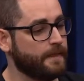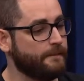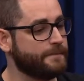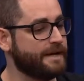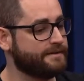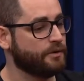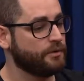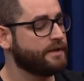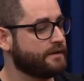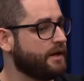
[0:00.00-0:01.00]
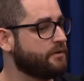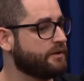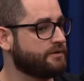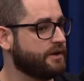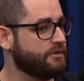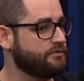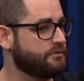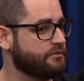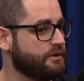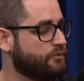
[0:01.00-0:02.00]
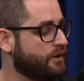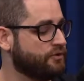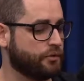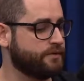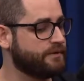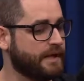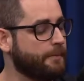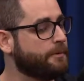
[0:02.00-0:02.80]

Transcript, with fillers: Mas eu ainda tenho o desejo, e durante todo esse tempo,